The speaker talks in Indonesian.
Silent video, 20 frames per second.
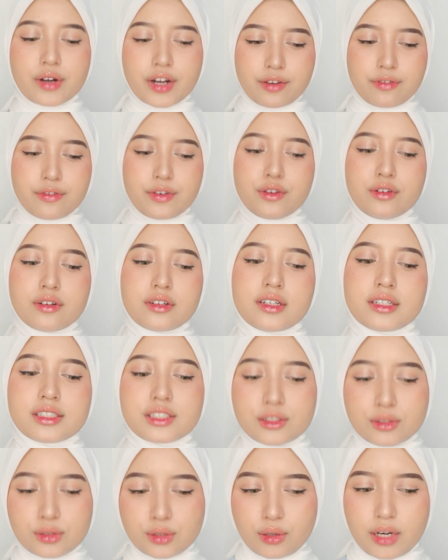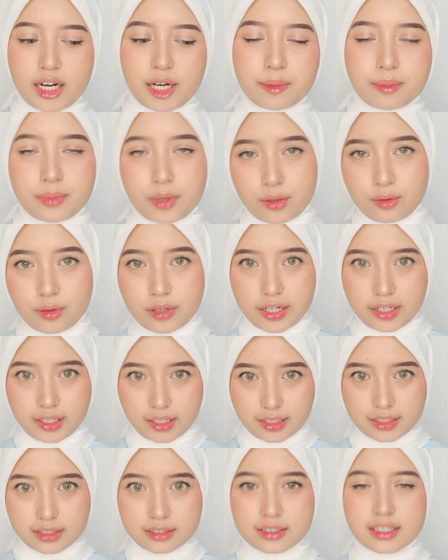review keseluruhan
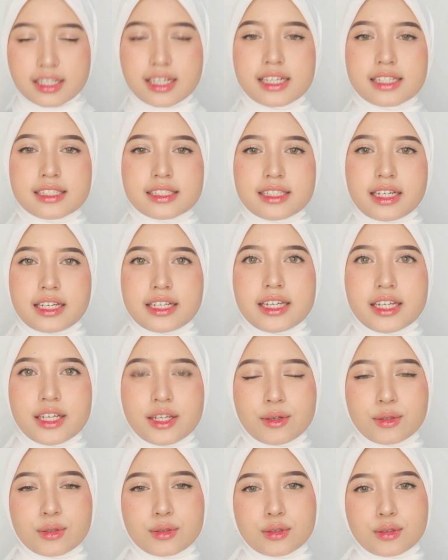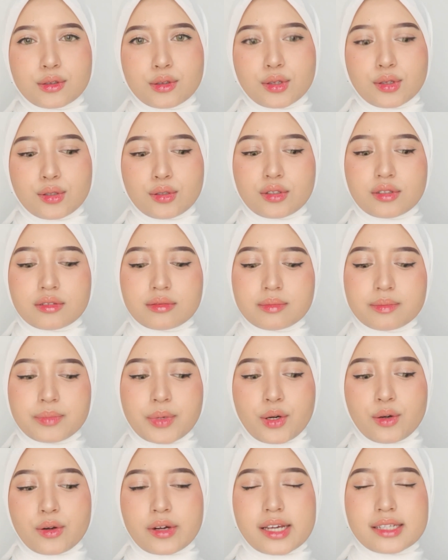produknya. Jadi untuk
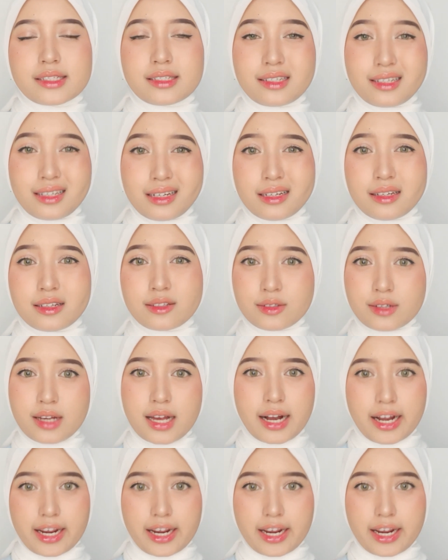produknya sendiri dia tuh nggak